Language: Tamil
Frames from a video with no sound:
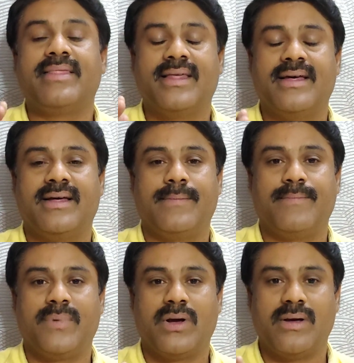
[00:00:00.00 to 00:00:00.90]
இந்த
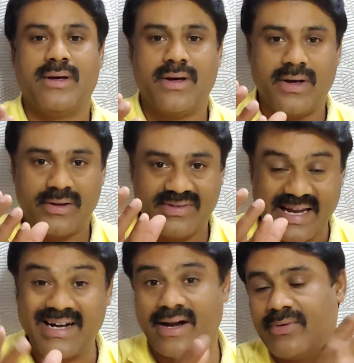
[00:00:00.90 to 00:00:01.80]

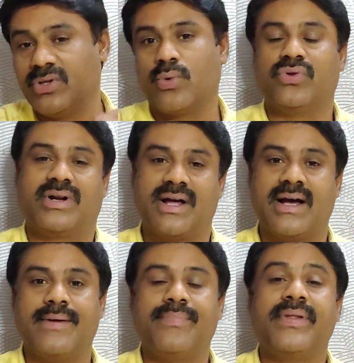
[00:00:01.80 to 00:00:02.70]
சென்டர் வந்து
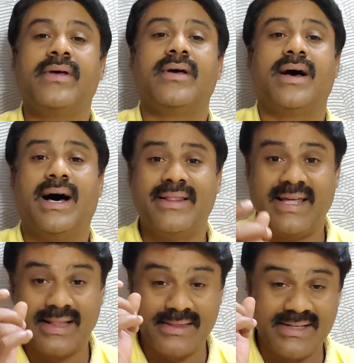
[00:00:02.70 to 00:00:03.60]
கொடுத்துருக்காங்க
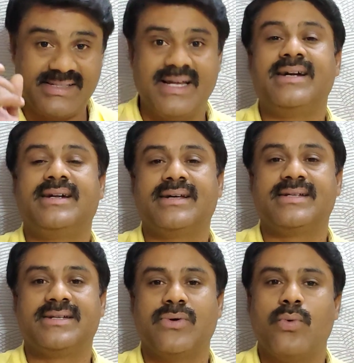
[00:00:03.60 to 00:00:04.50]
அது எந்த
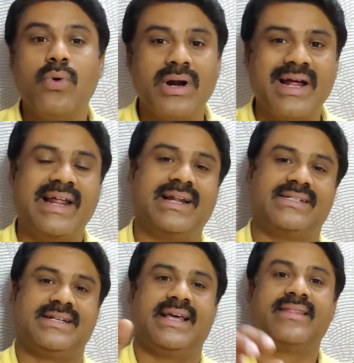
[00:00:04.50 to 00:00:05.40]
சென்டர்ஸ் உங்களுக்கு
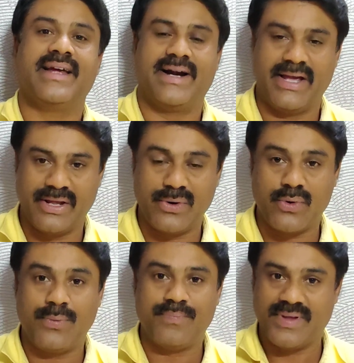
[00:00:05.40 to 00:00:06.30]
நியரஸ்ட்டாக எந்த இடம்
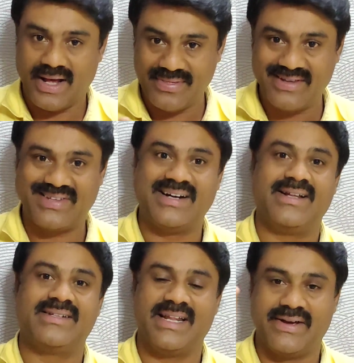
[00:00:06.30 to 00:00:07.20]
இருக்கும் அந்த
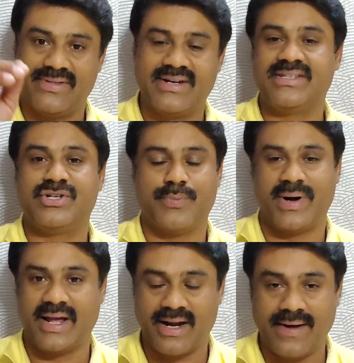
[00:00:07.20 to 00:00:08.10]
சென்டர்ஸ் நீங்கள் வந்து ரிஜிஸ்டர்
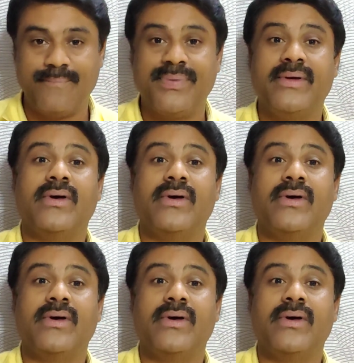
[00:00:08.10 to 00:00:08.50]
பண்ணிக்கலாம்